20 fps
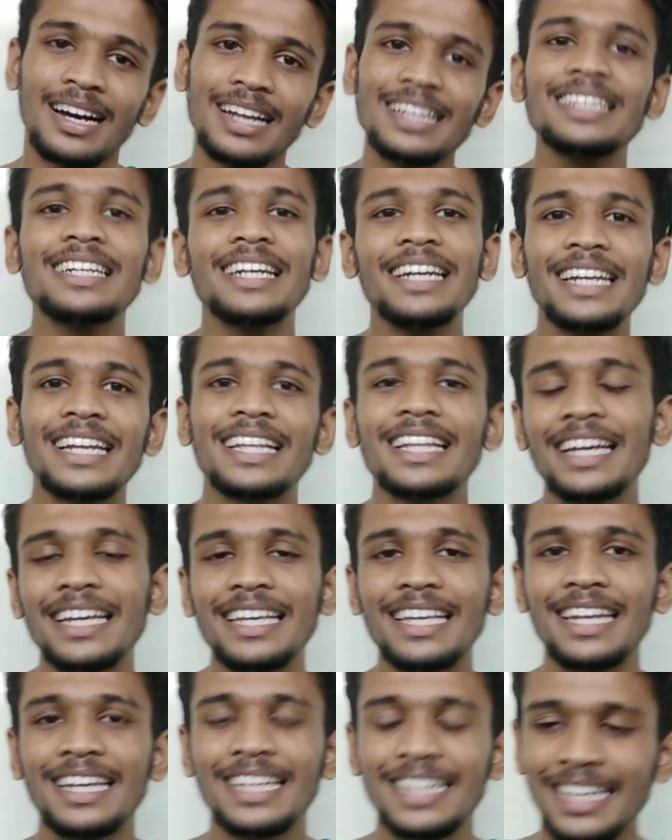அது கையில்
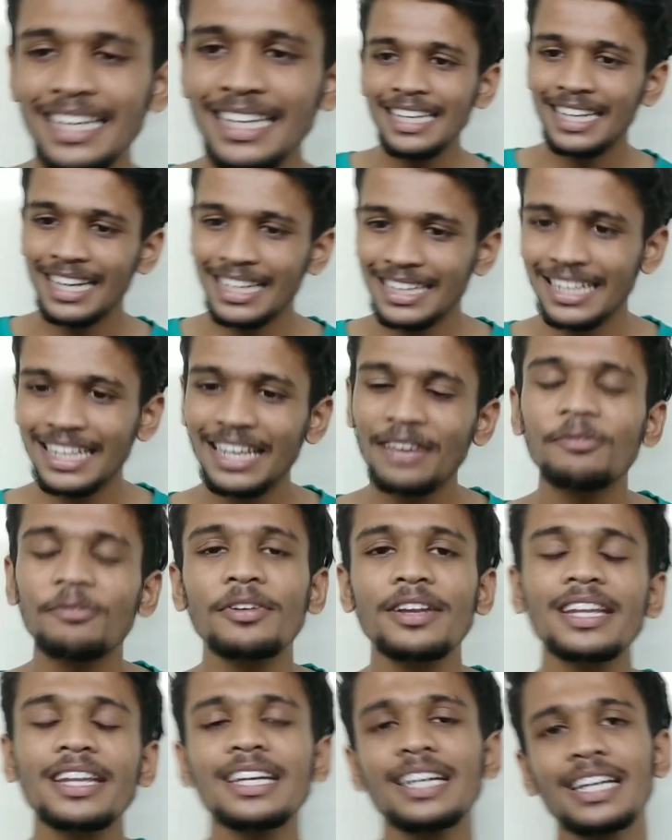தான் இருக்குது அந்த
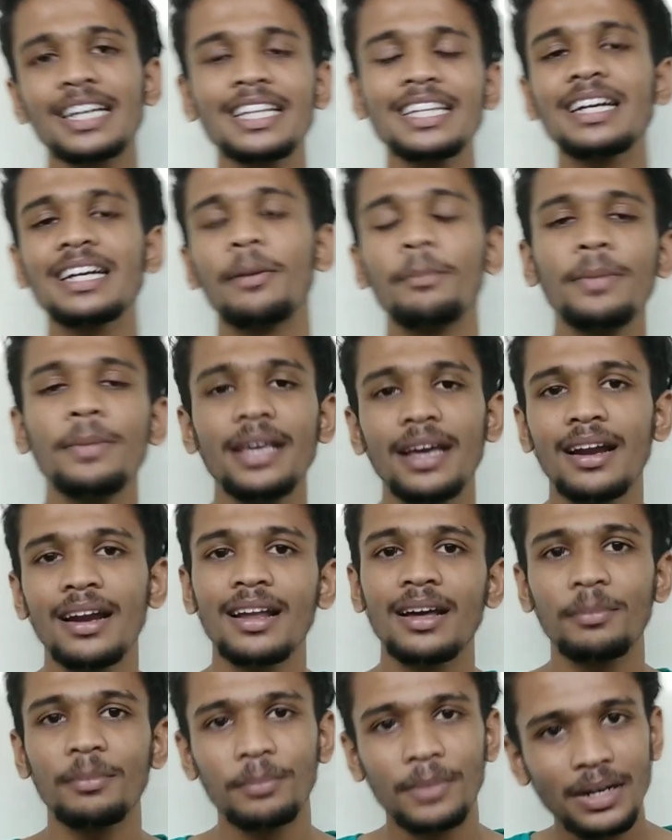எஃபெக்ட்டுங்கிறது
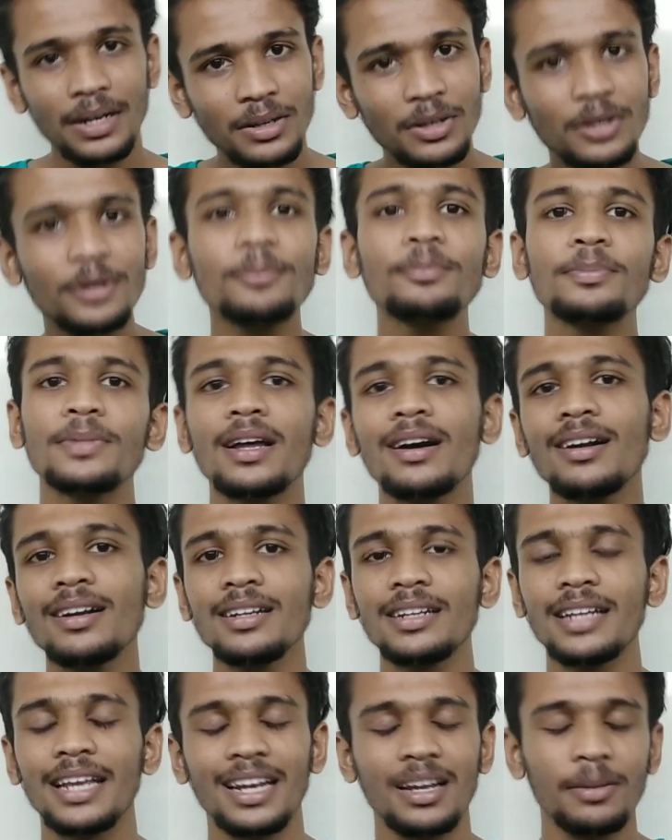கம்மியானால்
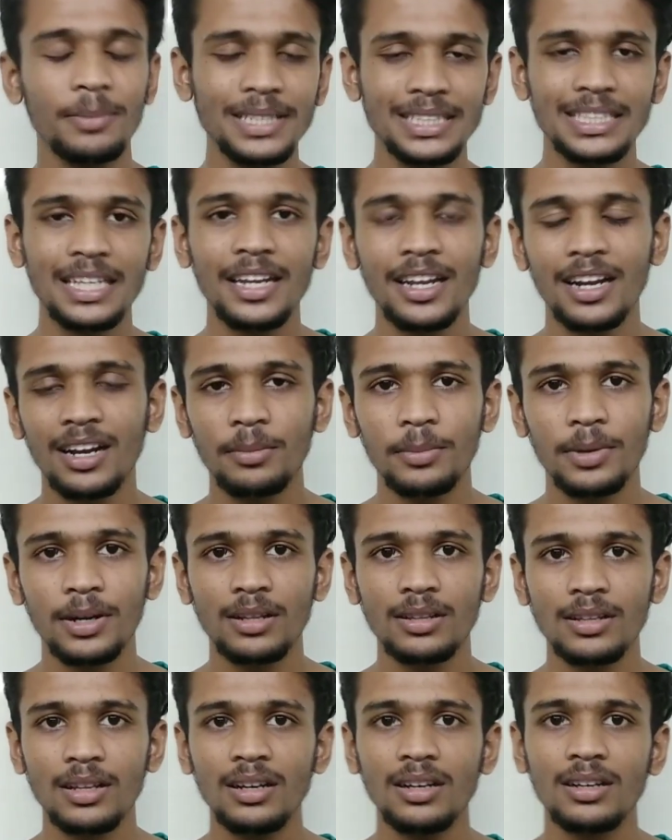மட்டும்தான் எல்லாமே சரியானால்
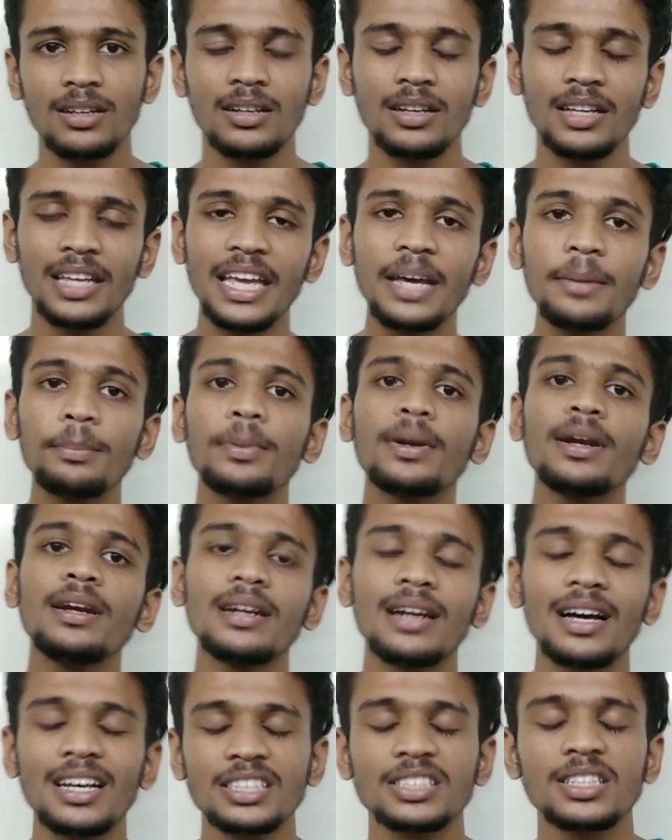மட்டும்தான்
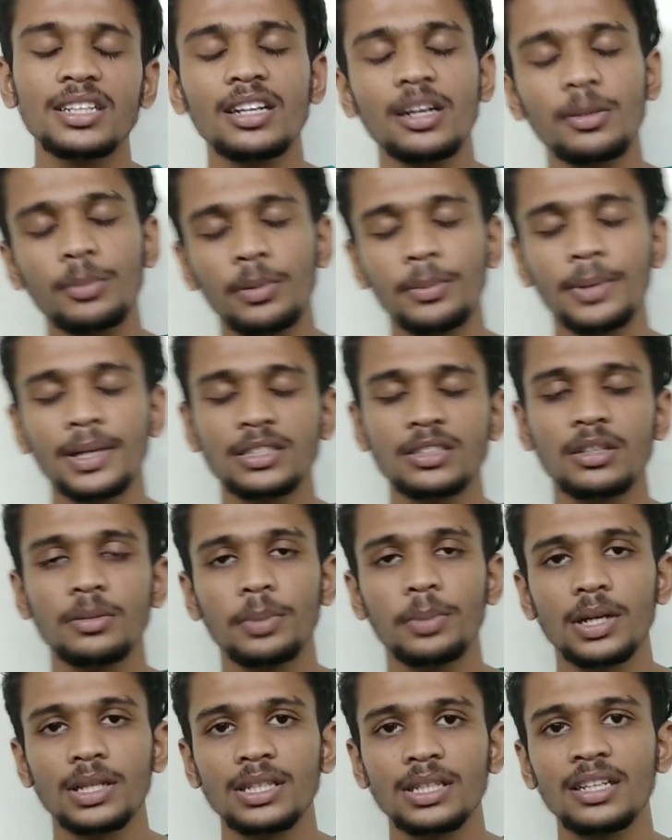ஏப்ரல் லாஸ்ட்டில் நம்ம
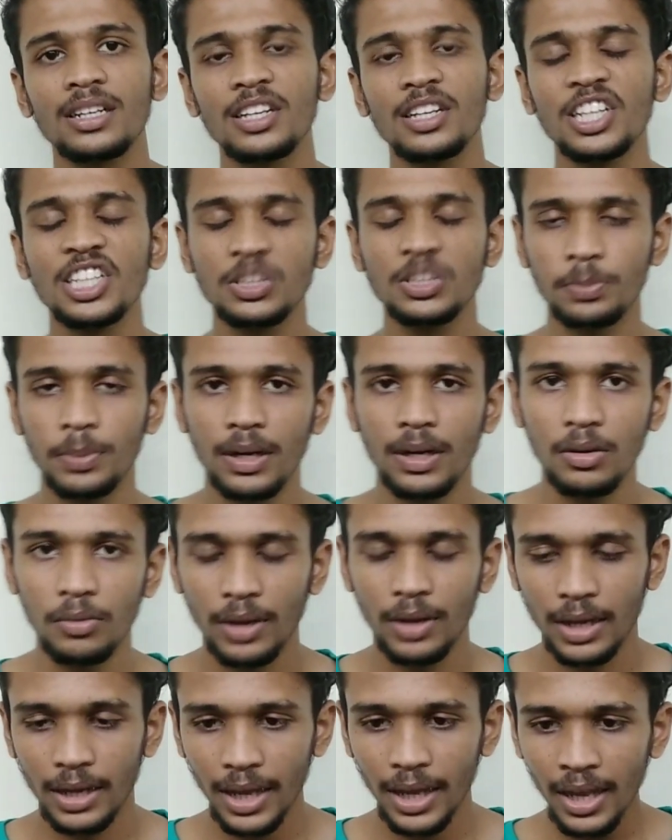மாஸ்டர் படத்தை ரிலீஸ்
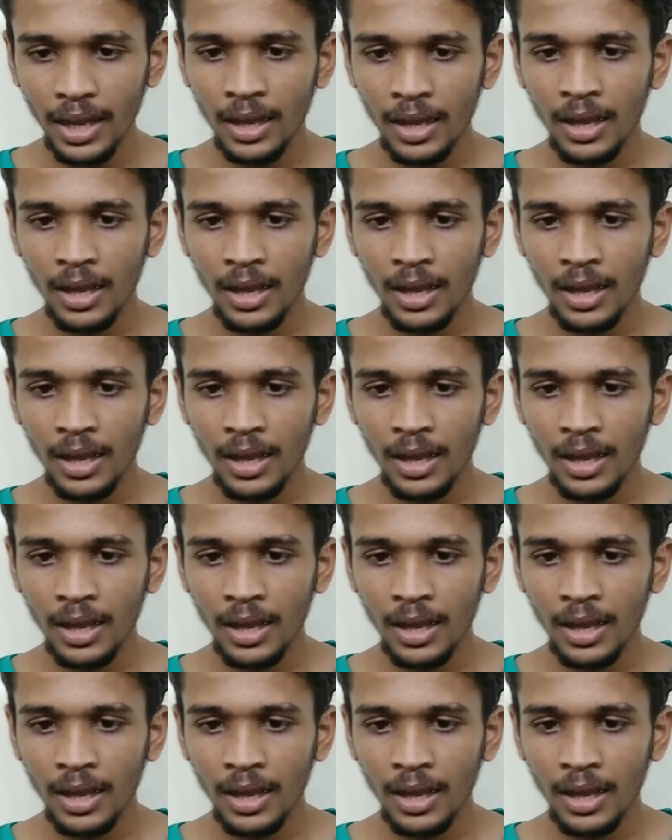பண்ணுவாங்க